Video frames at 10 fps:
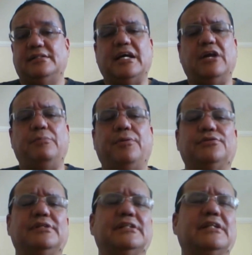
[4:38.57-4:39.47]
Naquela
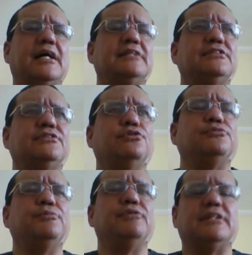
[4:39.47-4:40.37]
oportunidade, em
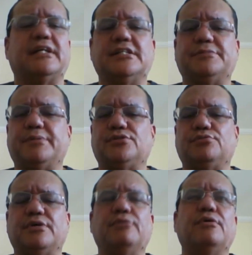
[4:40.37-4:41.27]
2003,
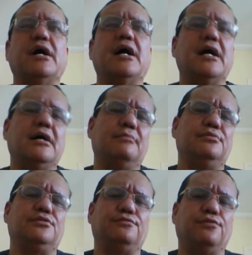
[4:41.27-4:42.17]
penso eu,
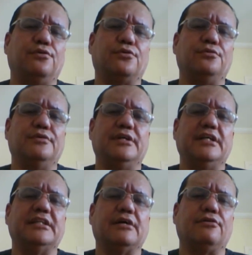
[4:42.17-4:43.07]
ambos foram
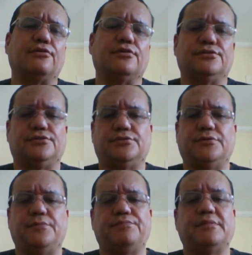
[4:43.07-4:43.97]
indecorosos.
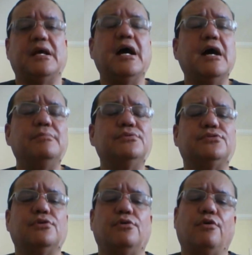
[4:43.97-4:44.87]

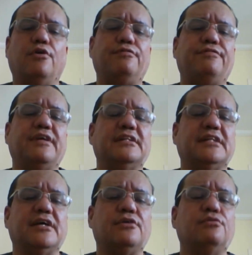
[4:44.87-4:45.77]
Ambos
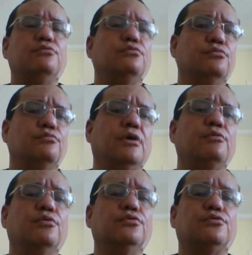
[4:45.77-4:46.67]
ofenderam um
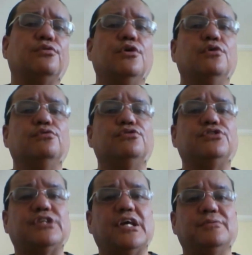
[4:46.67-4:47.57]
ao outro
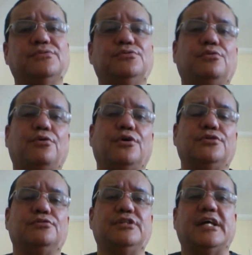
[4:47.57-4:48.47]
nos termos do
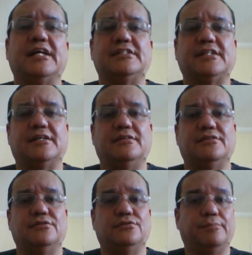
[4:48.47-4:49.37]
Código de Ética
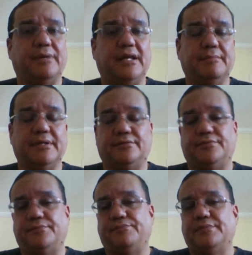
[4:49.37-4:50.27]
do
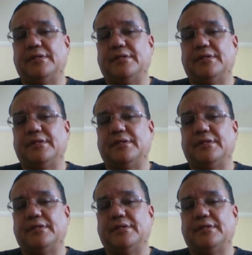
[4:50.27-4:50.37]
Parlamento.